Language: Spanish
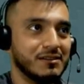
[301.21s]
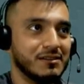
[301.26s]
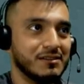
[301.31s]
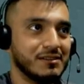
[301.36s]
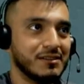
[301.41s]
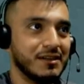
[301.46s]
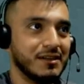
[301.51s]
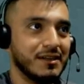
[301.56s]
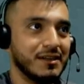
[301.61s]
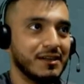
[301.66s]

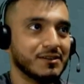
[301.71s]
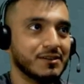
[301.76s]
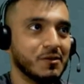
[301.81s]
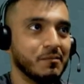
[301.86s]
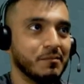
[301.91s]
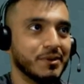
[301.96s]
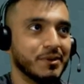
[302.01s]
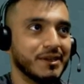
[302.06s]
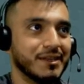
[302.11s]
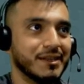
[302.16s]
las
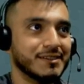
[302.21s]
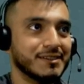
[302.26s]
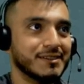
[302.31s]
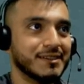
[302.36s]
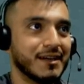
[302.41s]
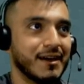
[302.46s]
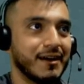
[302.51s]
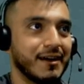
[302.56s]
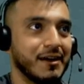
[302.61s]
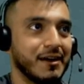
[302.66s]
competencias
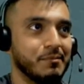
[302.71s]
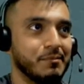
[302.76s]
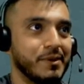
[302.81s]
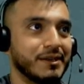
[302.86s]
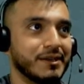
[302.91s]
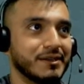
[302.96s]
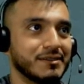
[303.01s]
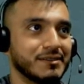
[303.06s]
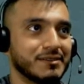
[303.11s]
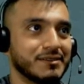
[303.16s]
acá en el
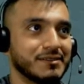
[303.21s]
país